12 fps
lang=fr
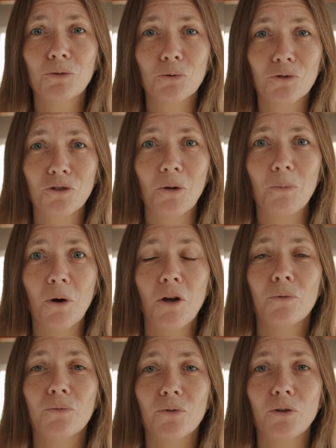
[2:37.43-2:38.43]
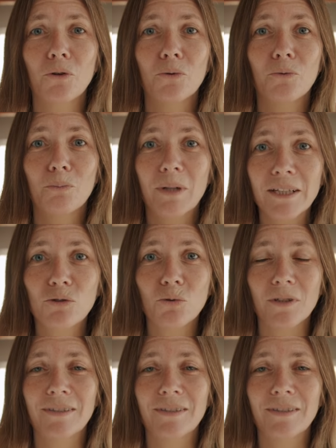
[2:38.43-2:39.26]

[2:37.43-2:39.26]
ce sont seulement vos blessures.